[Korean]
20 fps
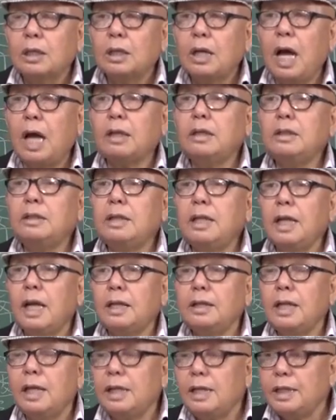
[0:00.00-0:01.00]
칼을
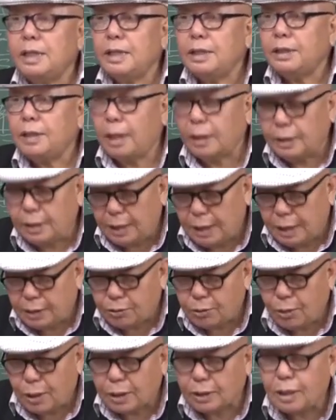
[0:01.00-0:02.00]
대야 될 일이
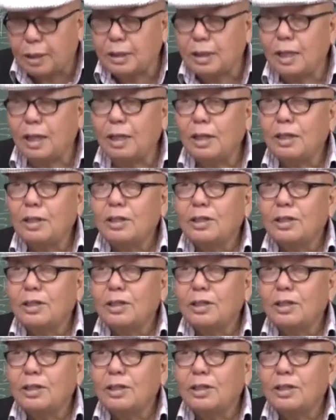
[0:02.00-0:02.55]
생기겠소 했더니